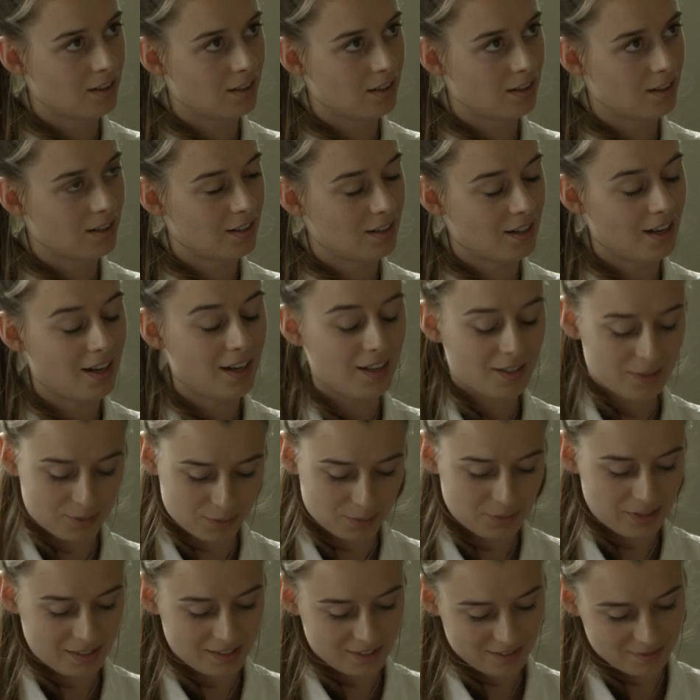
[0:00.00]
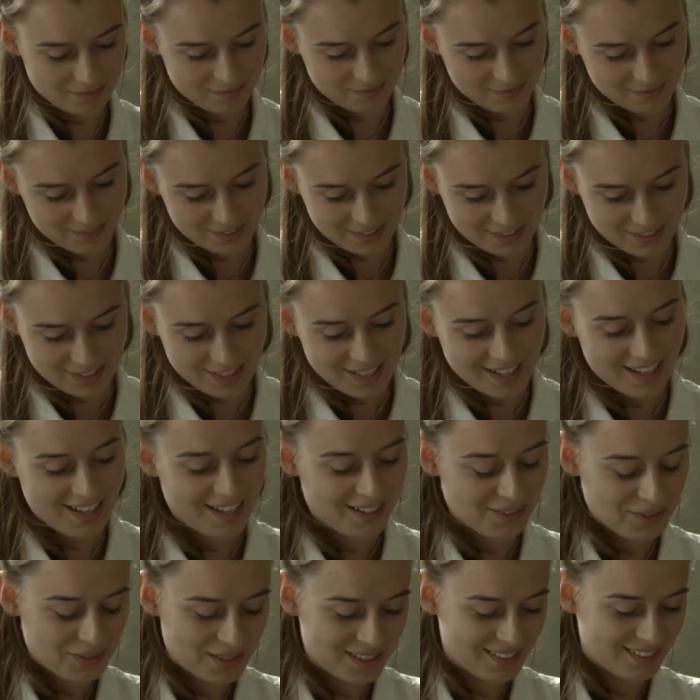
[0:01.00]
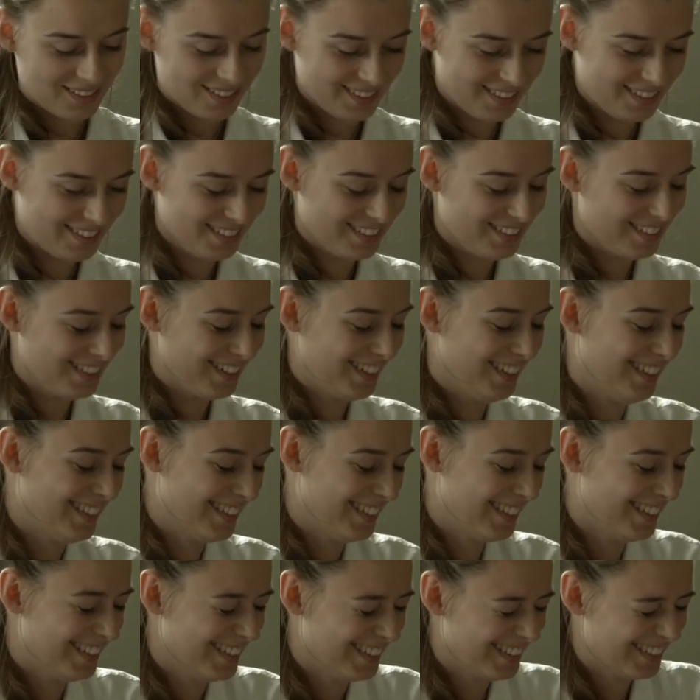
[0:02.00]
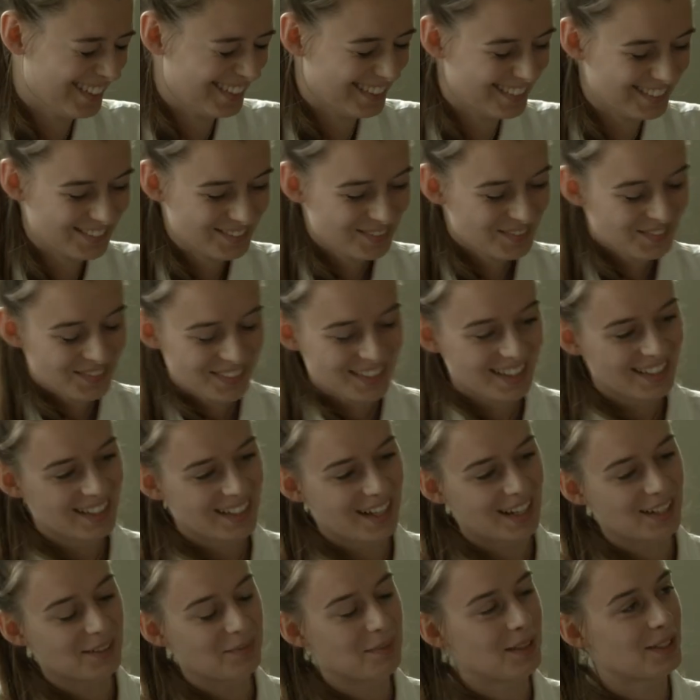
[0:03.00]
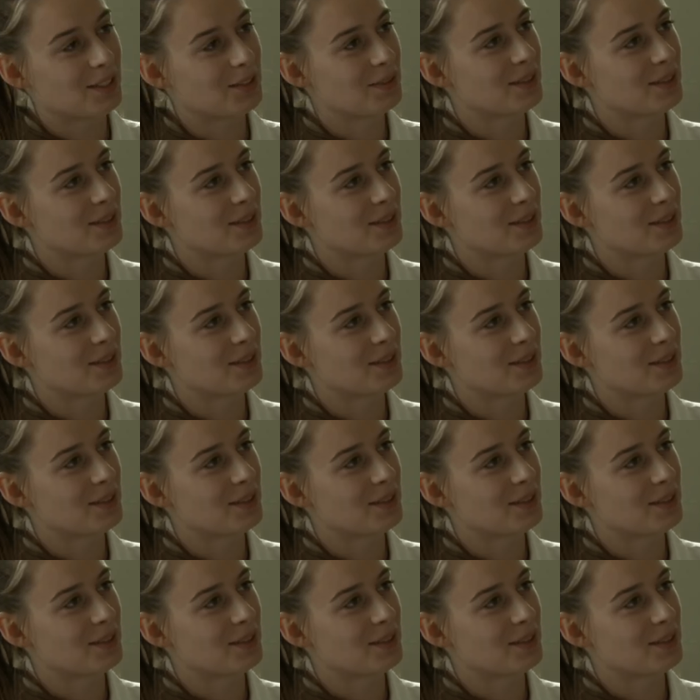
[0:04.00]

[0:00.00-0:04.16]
ce sang artériel, ça va permettre de connaître